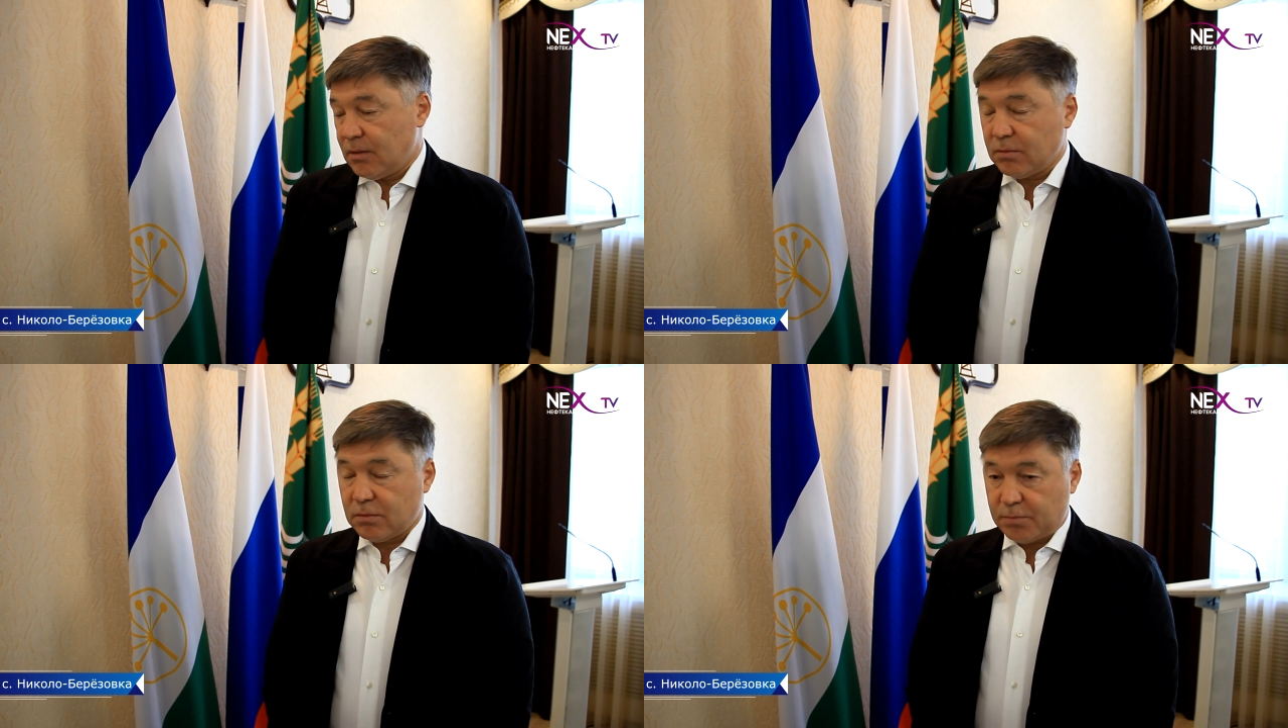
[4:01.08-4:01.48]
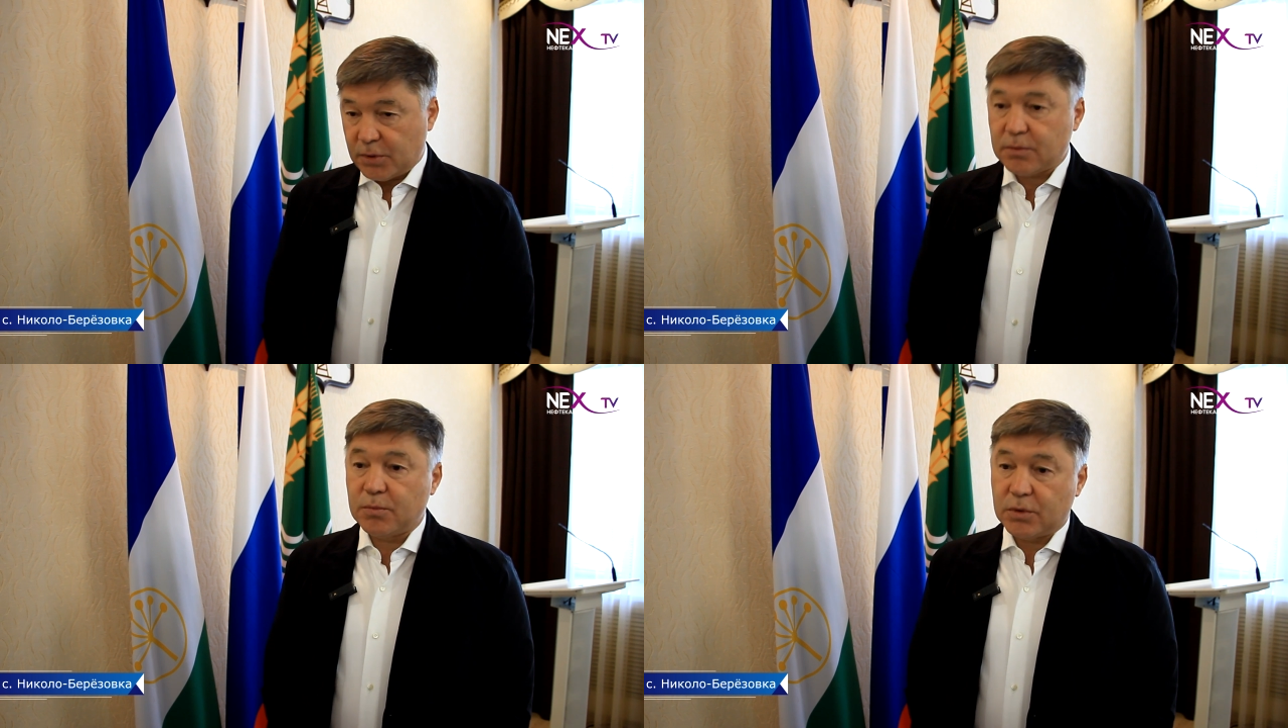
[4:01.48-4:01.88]
ну,
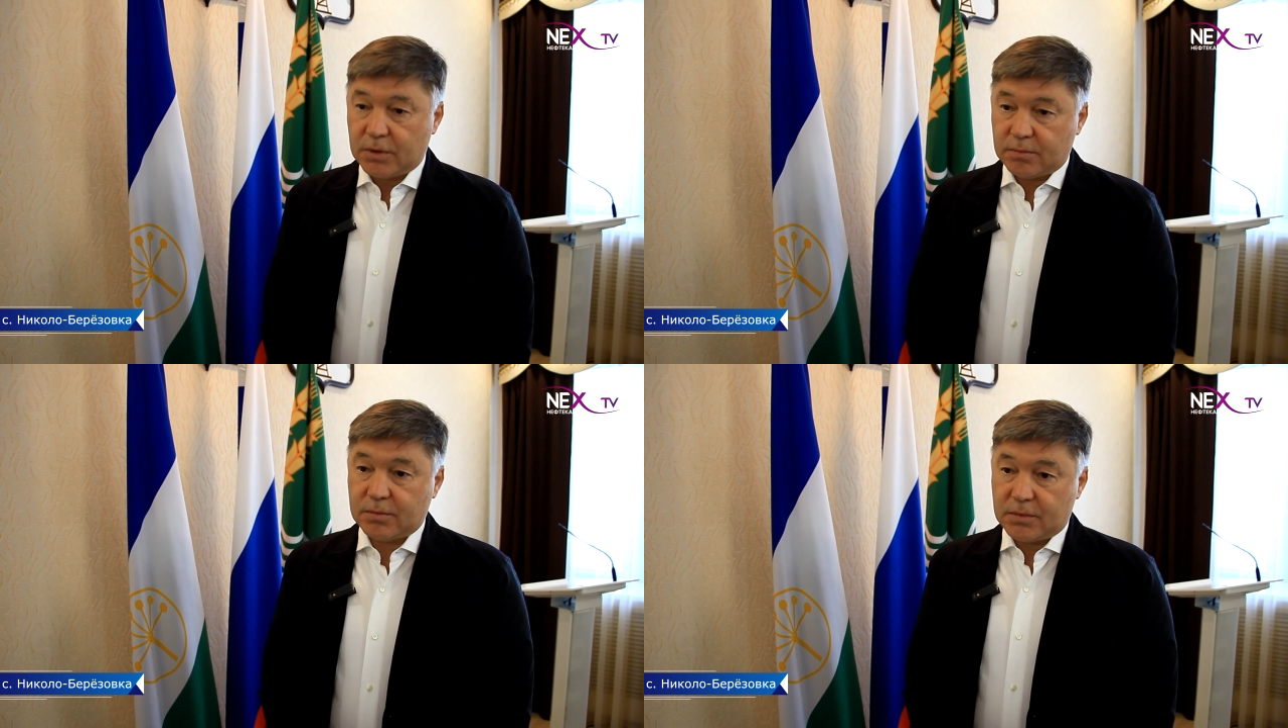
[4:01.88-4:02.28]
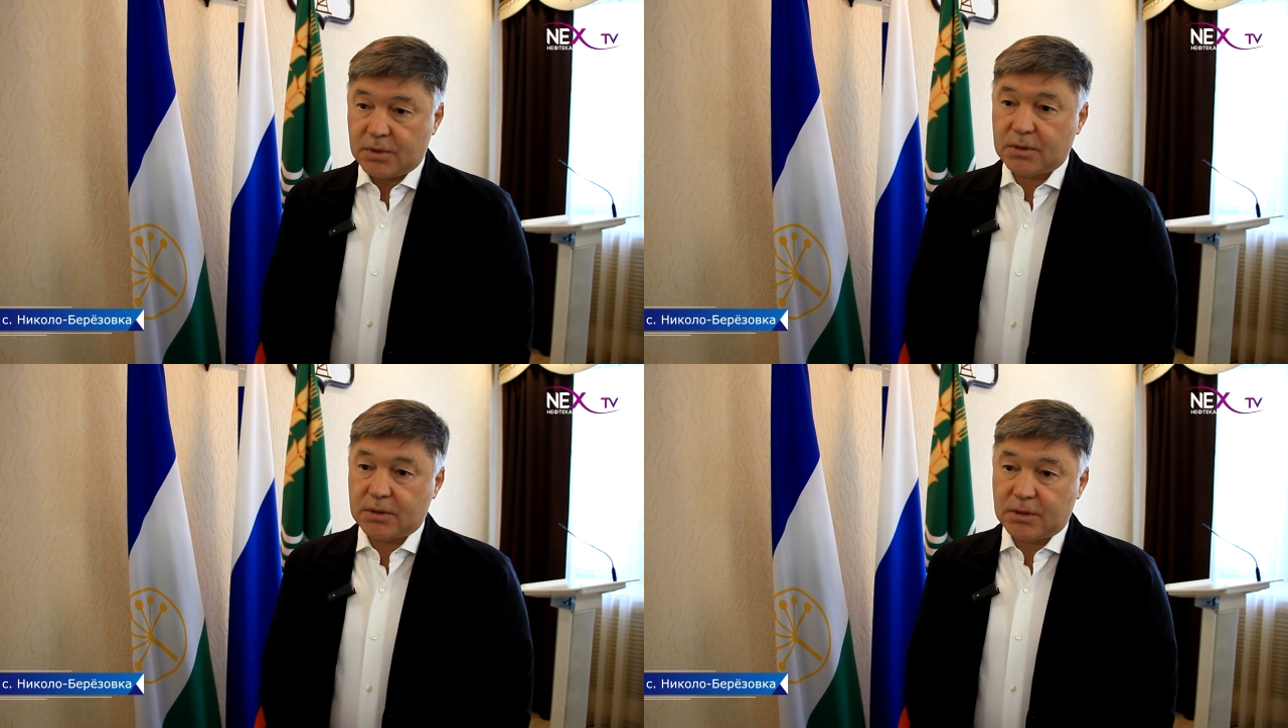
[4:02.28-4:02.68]
посмотрим.
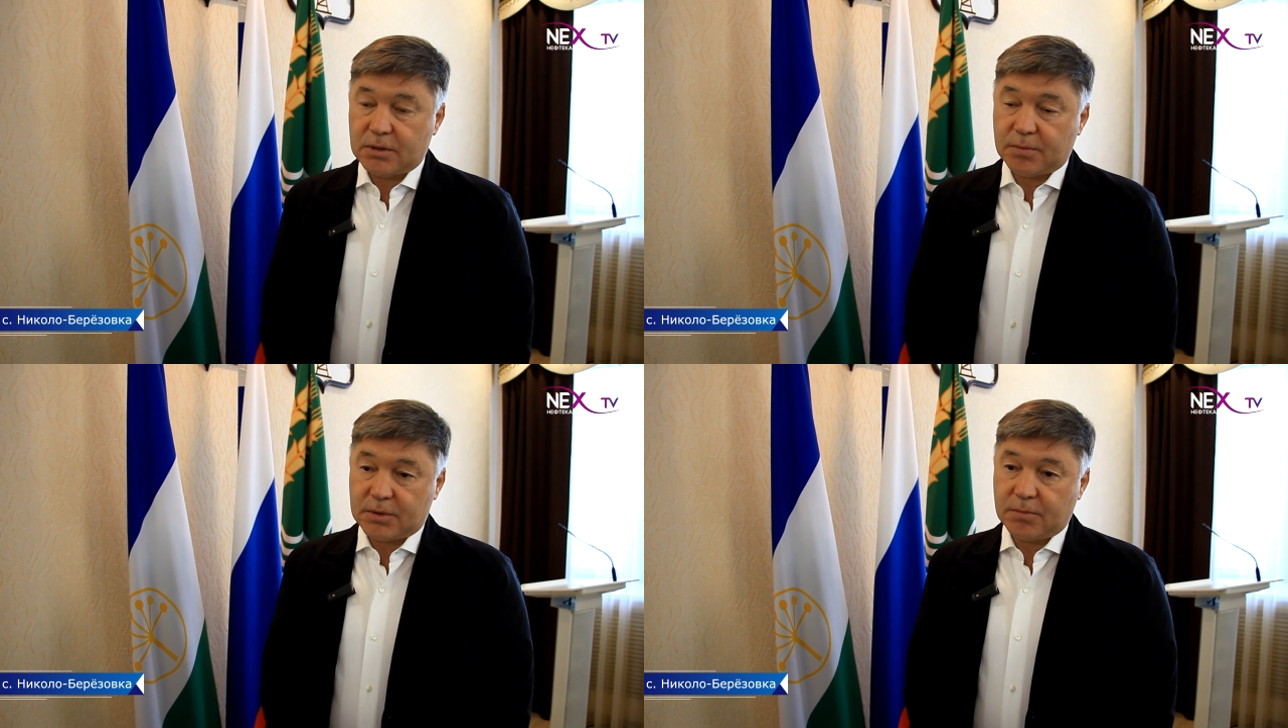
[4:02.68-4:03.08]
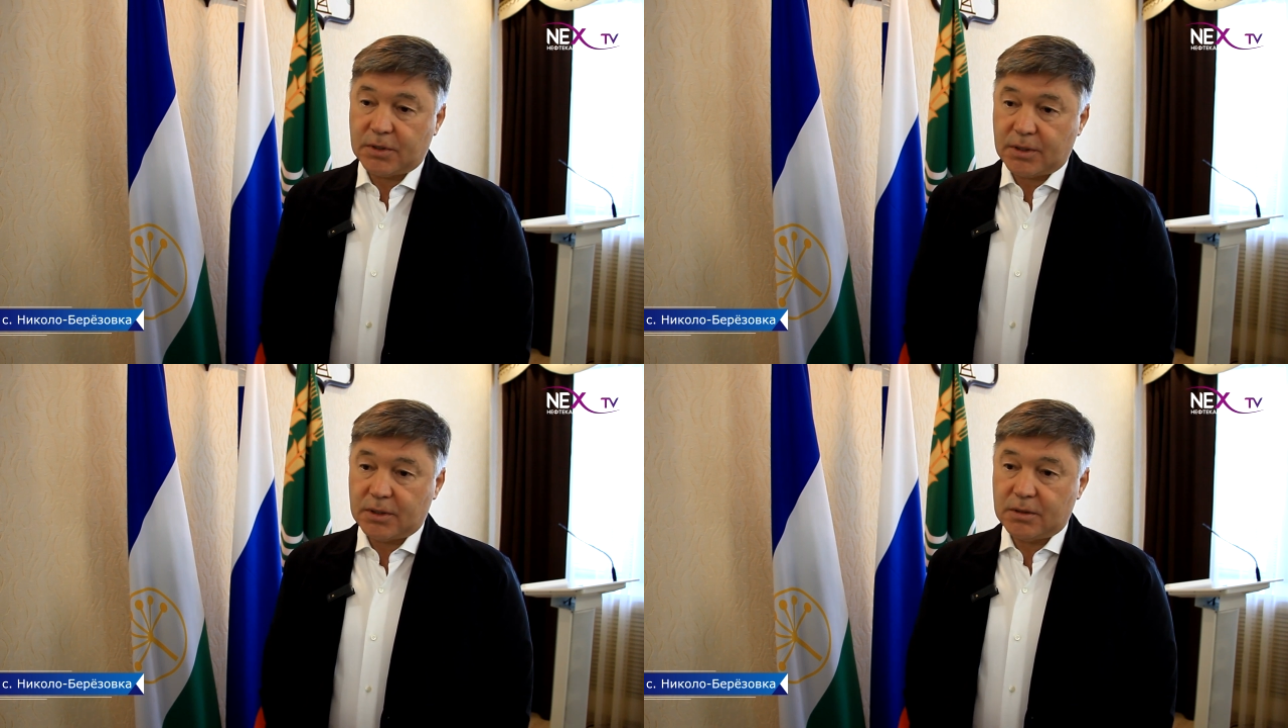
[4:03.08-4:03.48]
Надо здесь
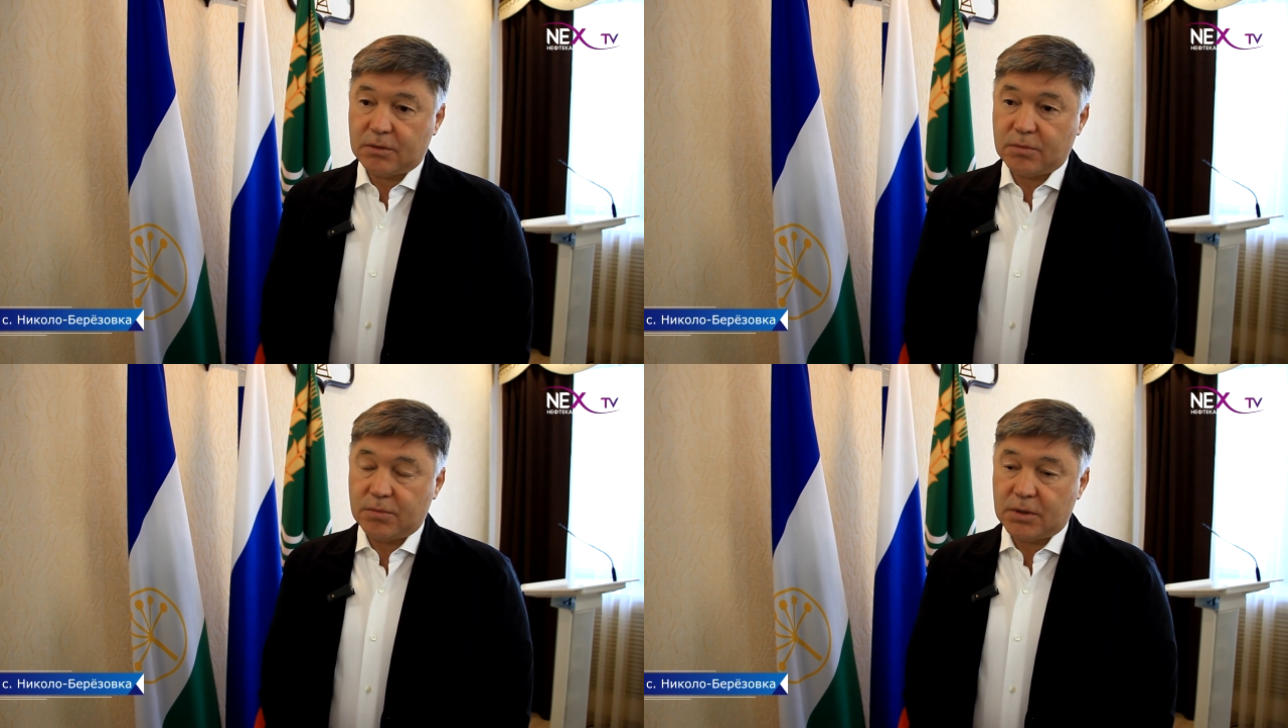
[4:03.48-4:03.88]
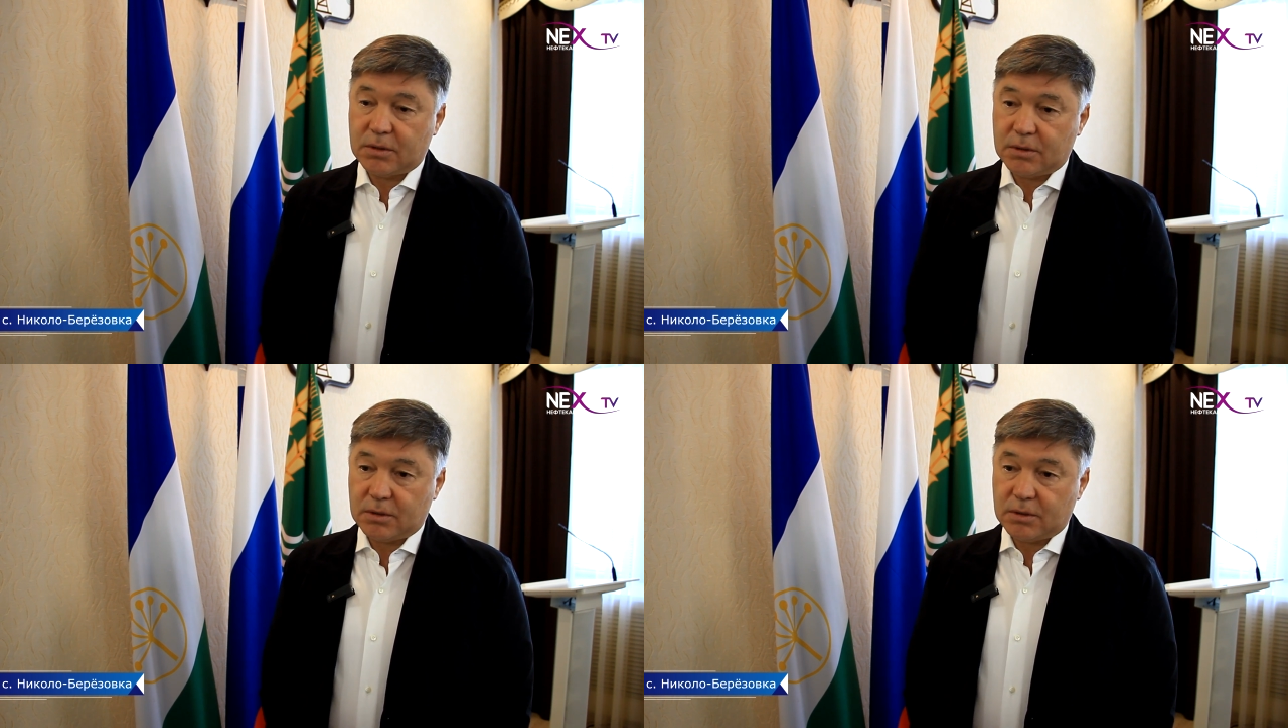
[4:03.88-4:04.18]
посмотреть документы,